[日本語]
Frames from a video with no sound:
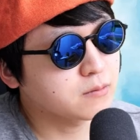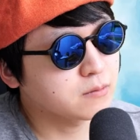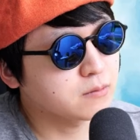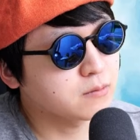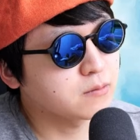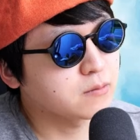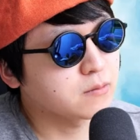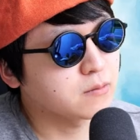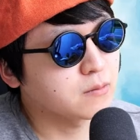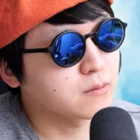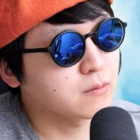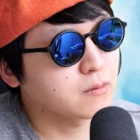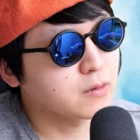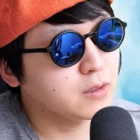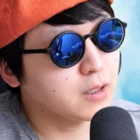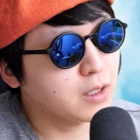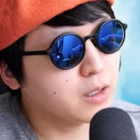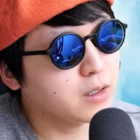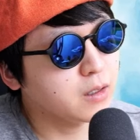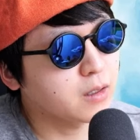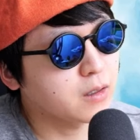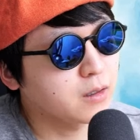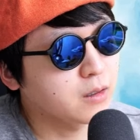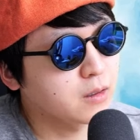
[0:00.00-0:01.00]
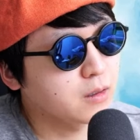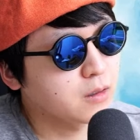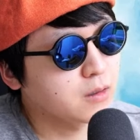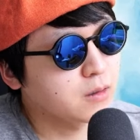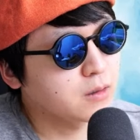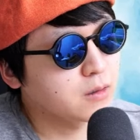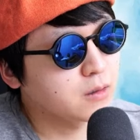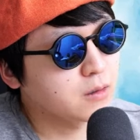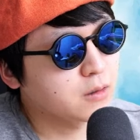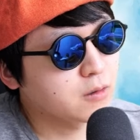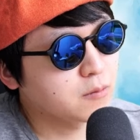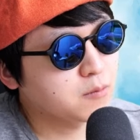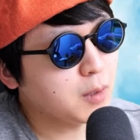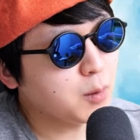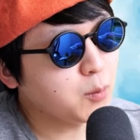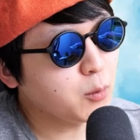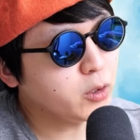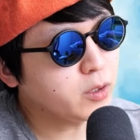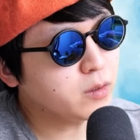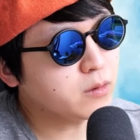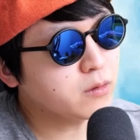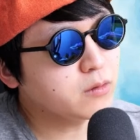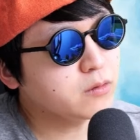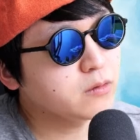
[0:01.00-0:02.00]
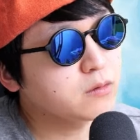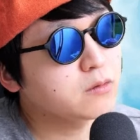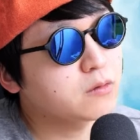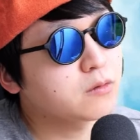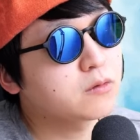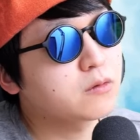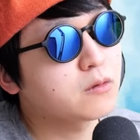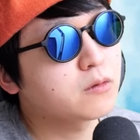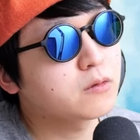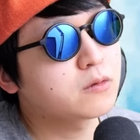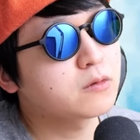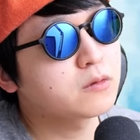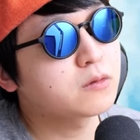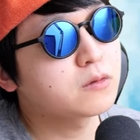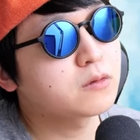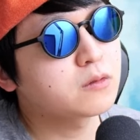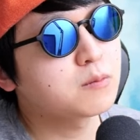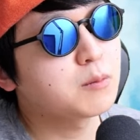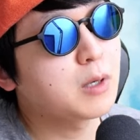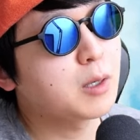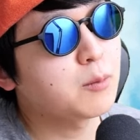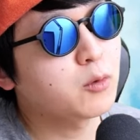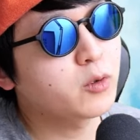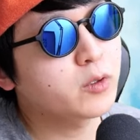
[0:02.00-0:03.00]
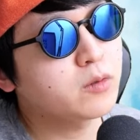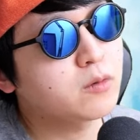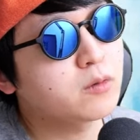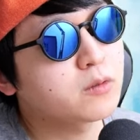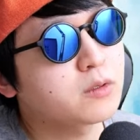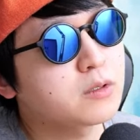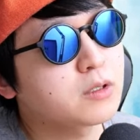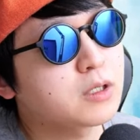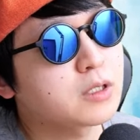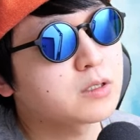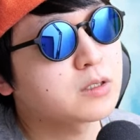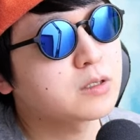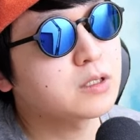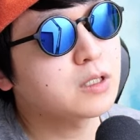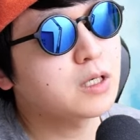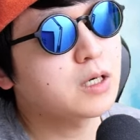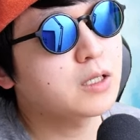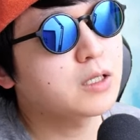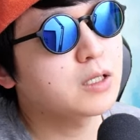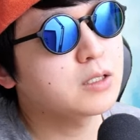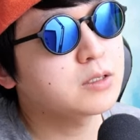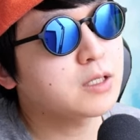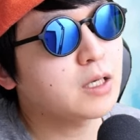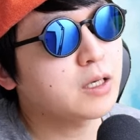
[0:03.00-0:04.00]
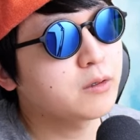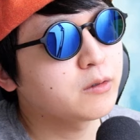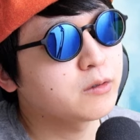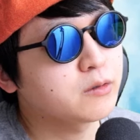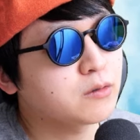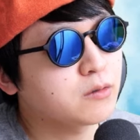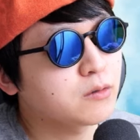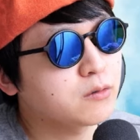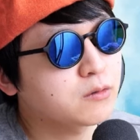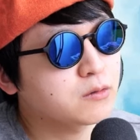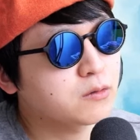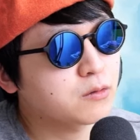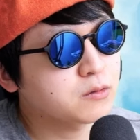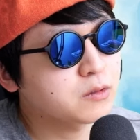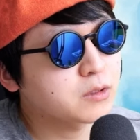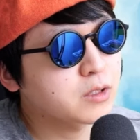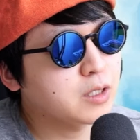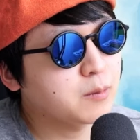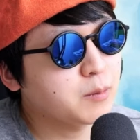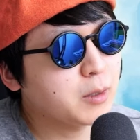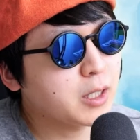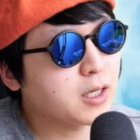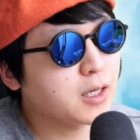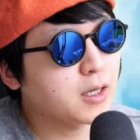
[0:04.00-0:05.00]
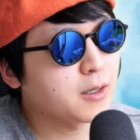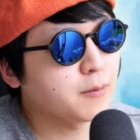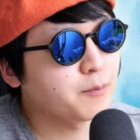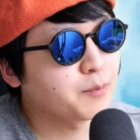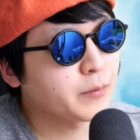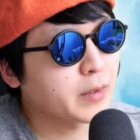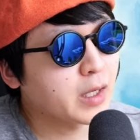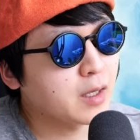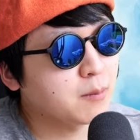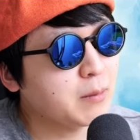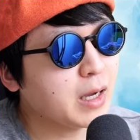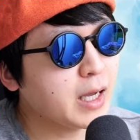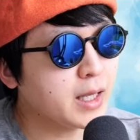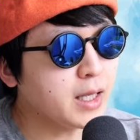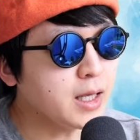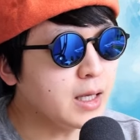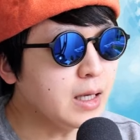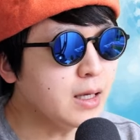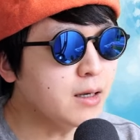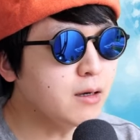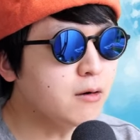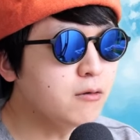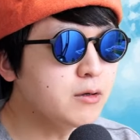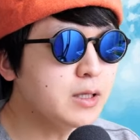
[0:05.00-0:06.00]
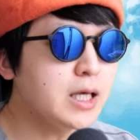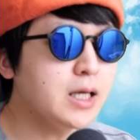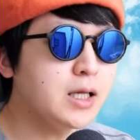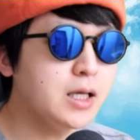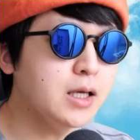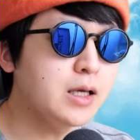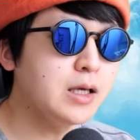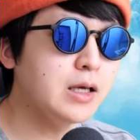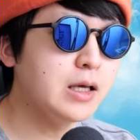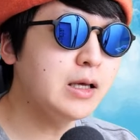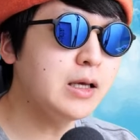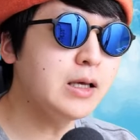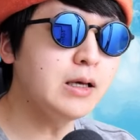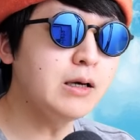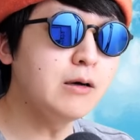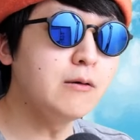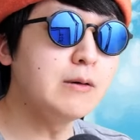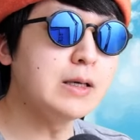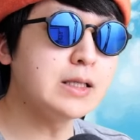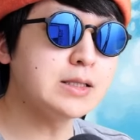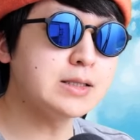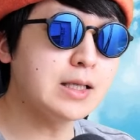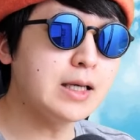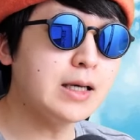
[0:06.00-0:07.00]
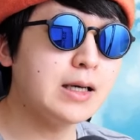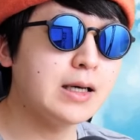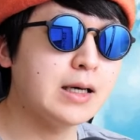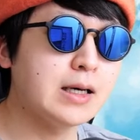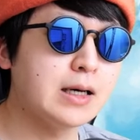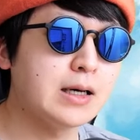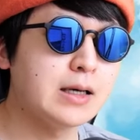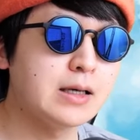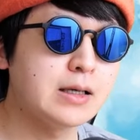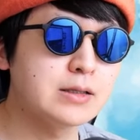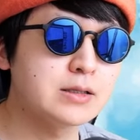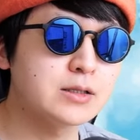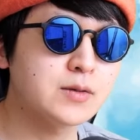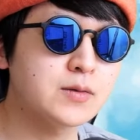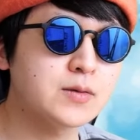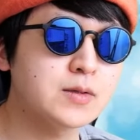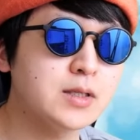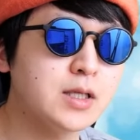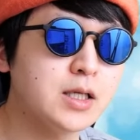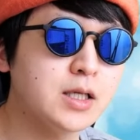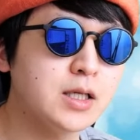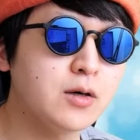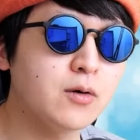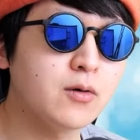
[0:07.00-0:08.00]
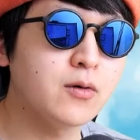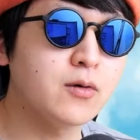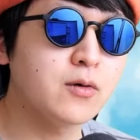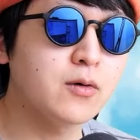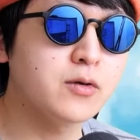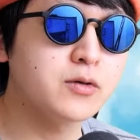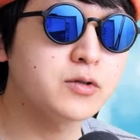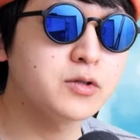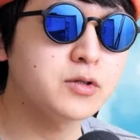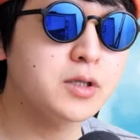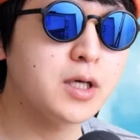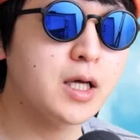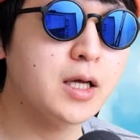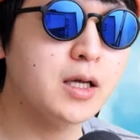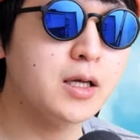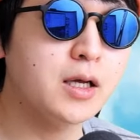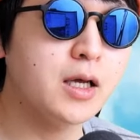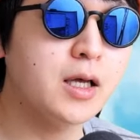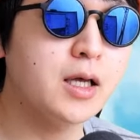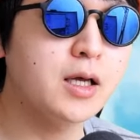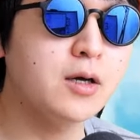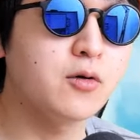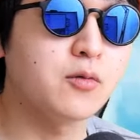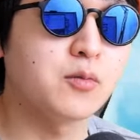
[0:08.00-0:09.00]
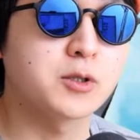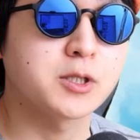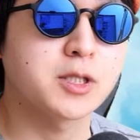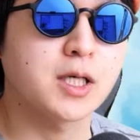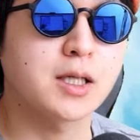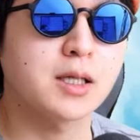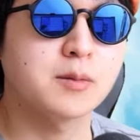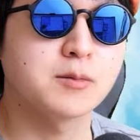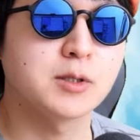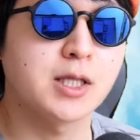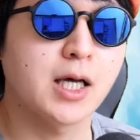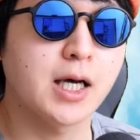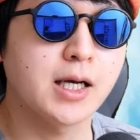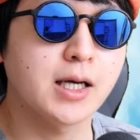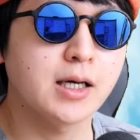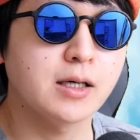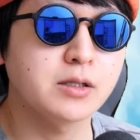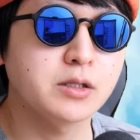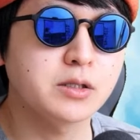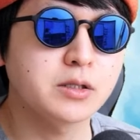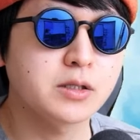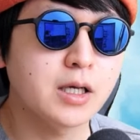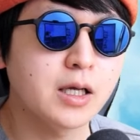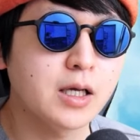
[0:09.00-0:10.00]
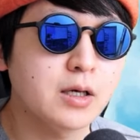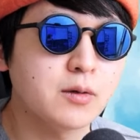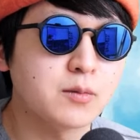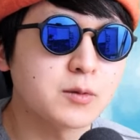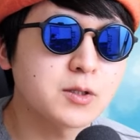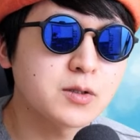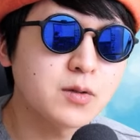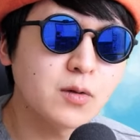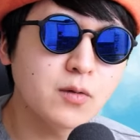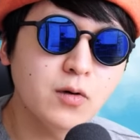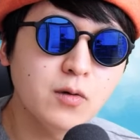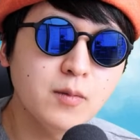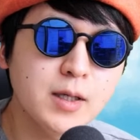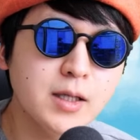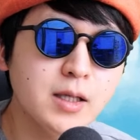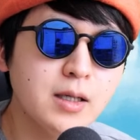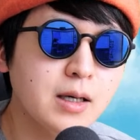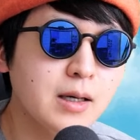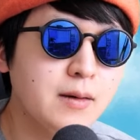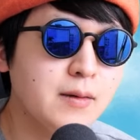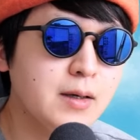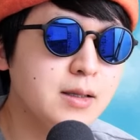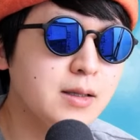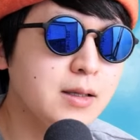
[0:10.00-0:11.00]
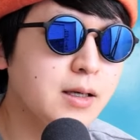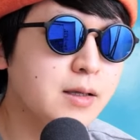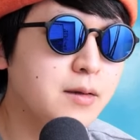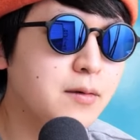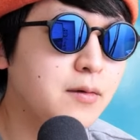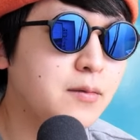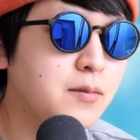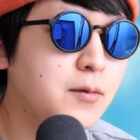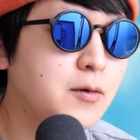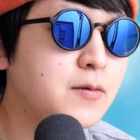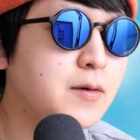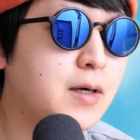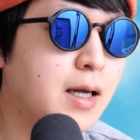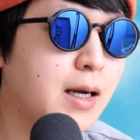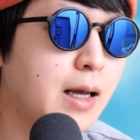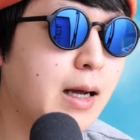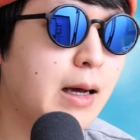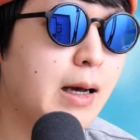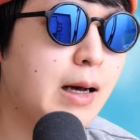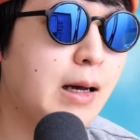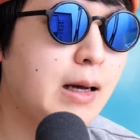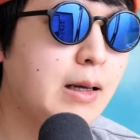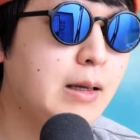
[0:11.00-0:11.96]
うん、で、まあ、もう一個言っとくまあ、もう一個っていうか追加で最後言っとくとすれば、まあ、英語だね英語はさそんなに高校受験英語もさ多分大学受験英語もそこまで変わんないと思うから